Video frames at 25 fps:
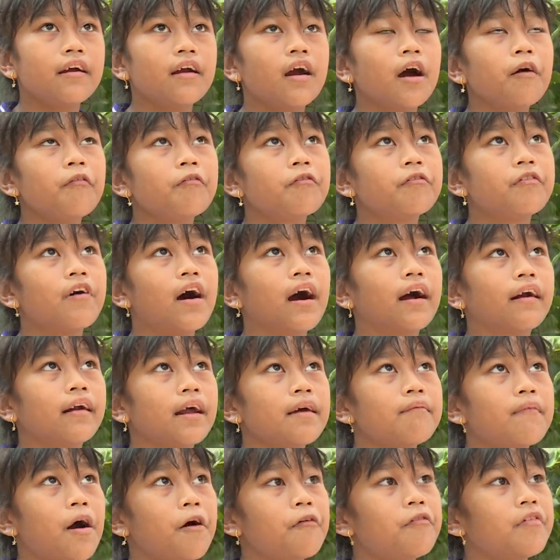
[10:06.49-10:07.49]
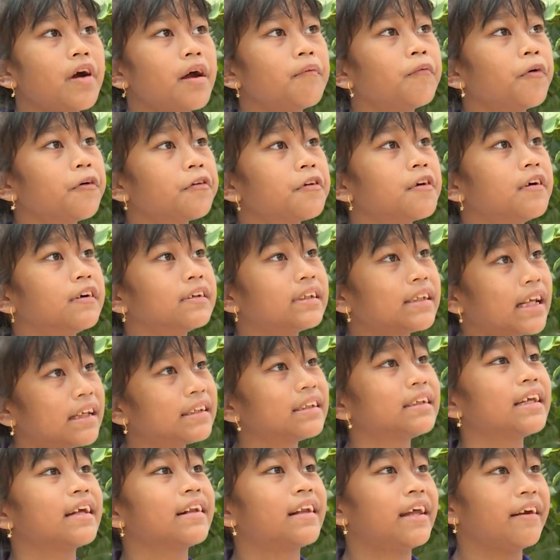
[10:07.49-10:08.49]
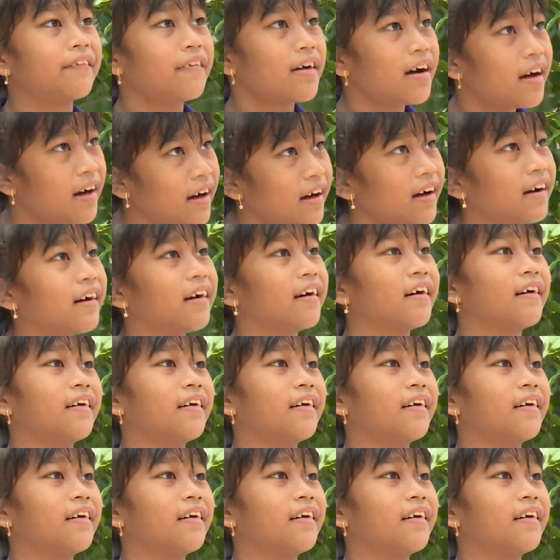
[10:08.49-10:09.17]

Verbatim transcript: góp phần để bảo vệ môi trường xanh sạch đẹp hơn.